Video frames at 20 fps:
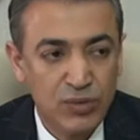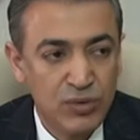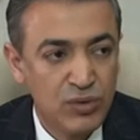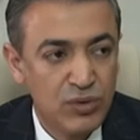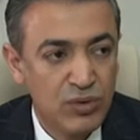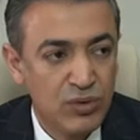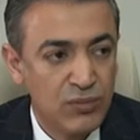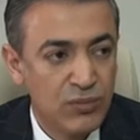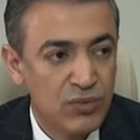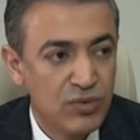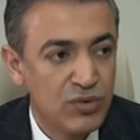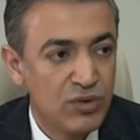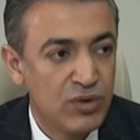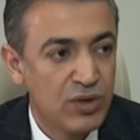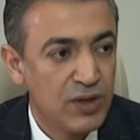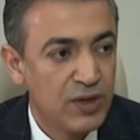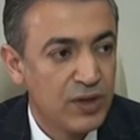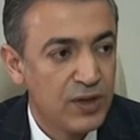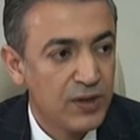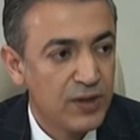Müdürlüğümüz
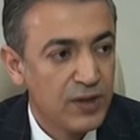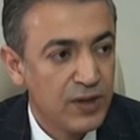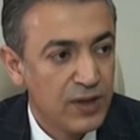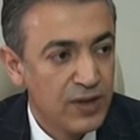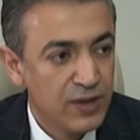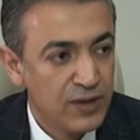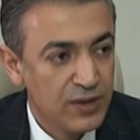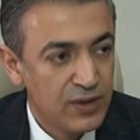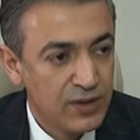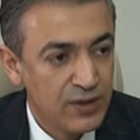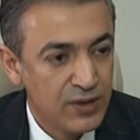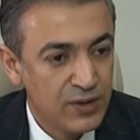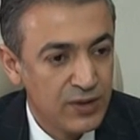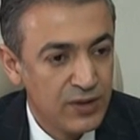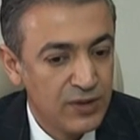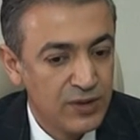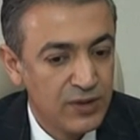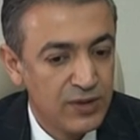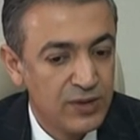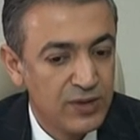e,
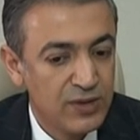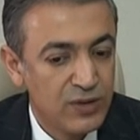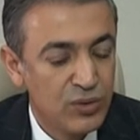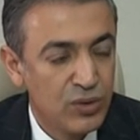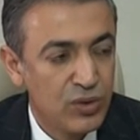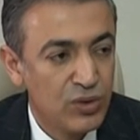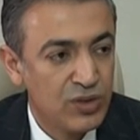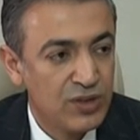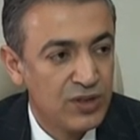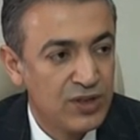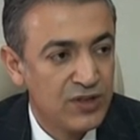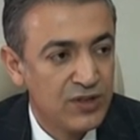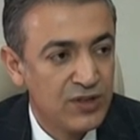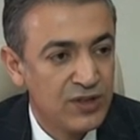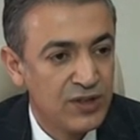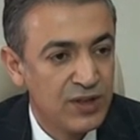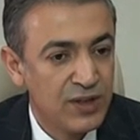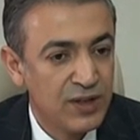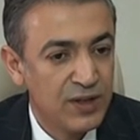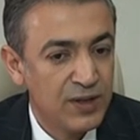
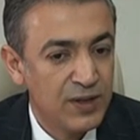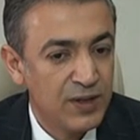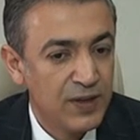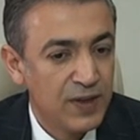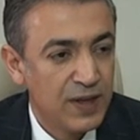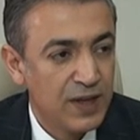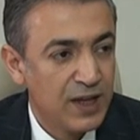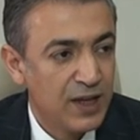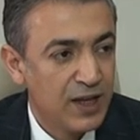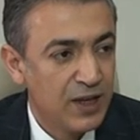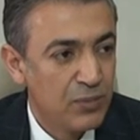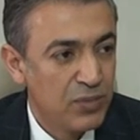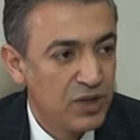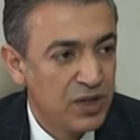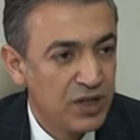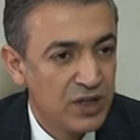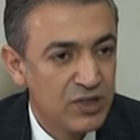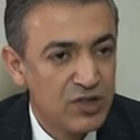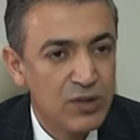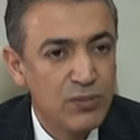koordinesinde
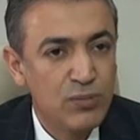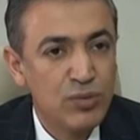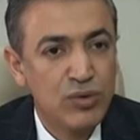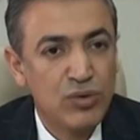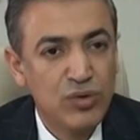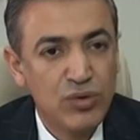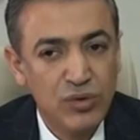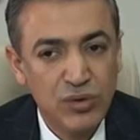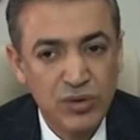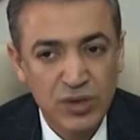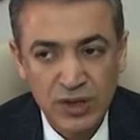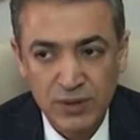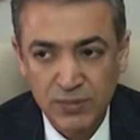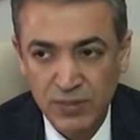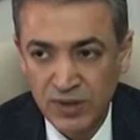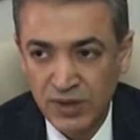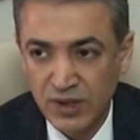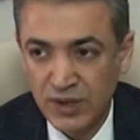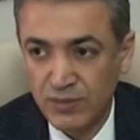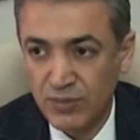emeği geçen bütün
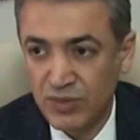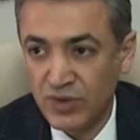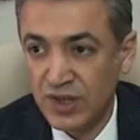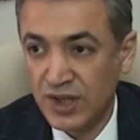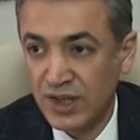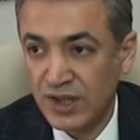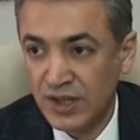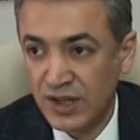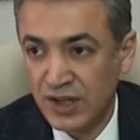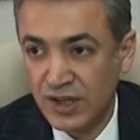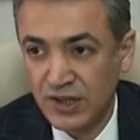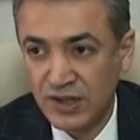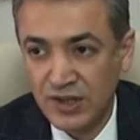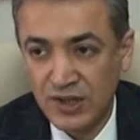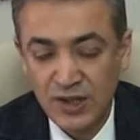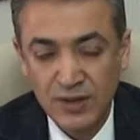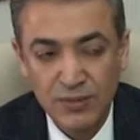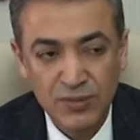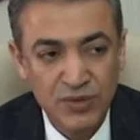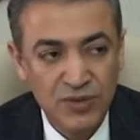öğretmenlerimize,
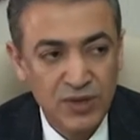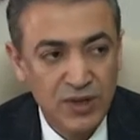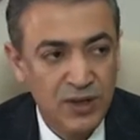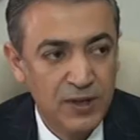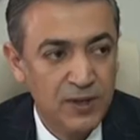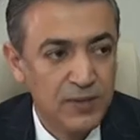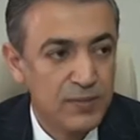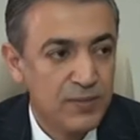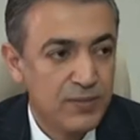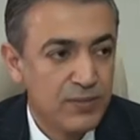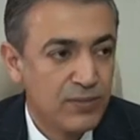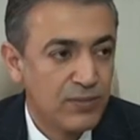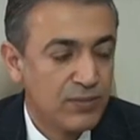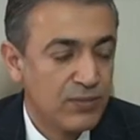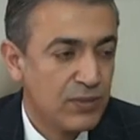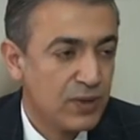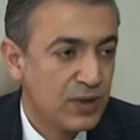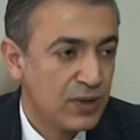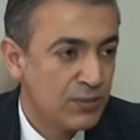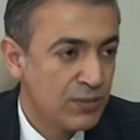idarecilerimize
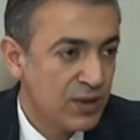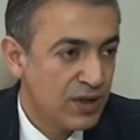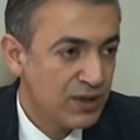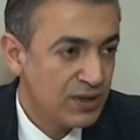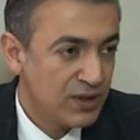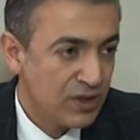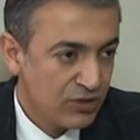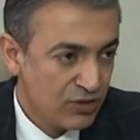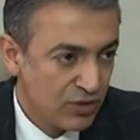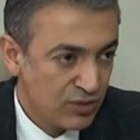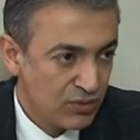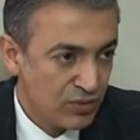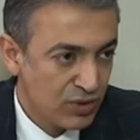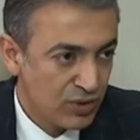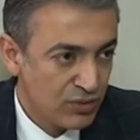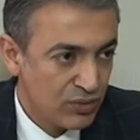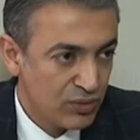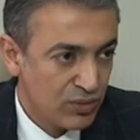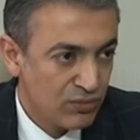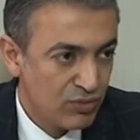ben teşekkür
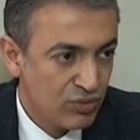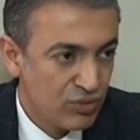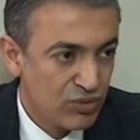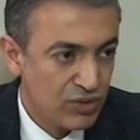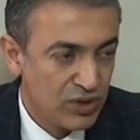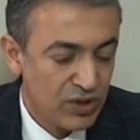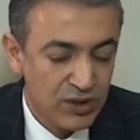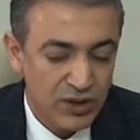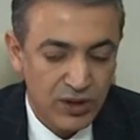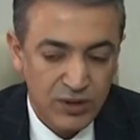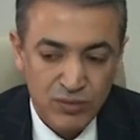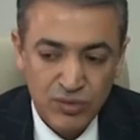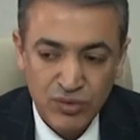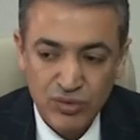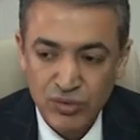ediyorum, şükranlarımı